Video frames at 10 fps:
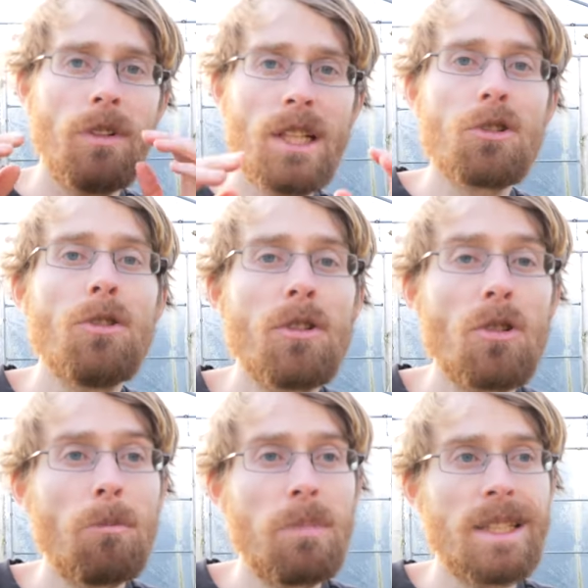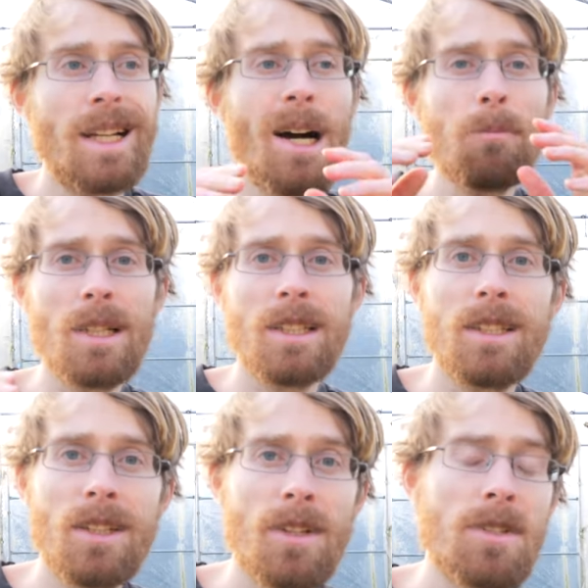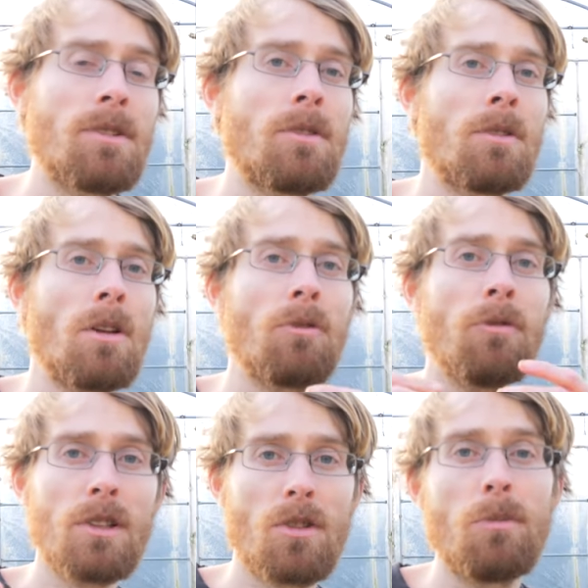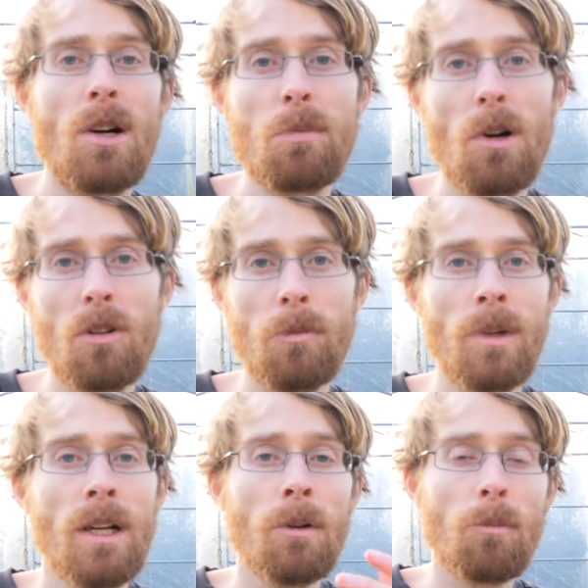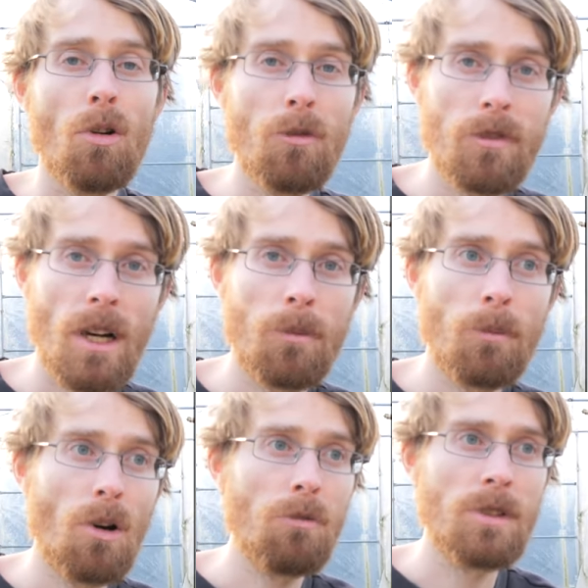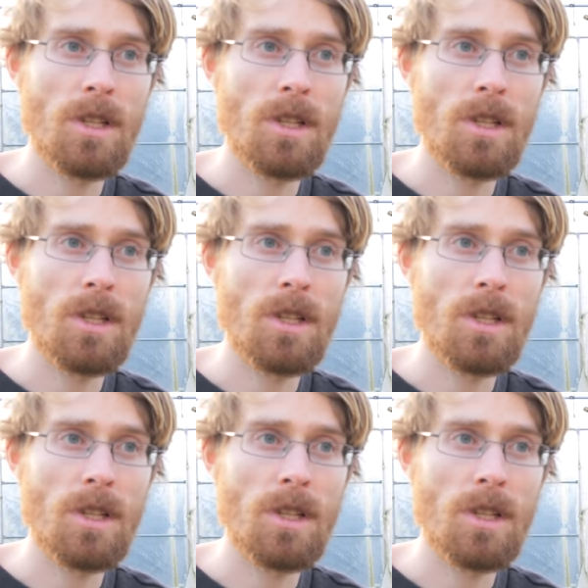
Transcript: Wenn der Tunnel komplett abgedichtet ist, dann wird er zum Beispiel auch im Profi-Anbau, wo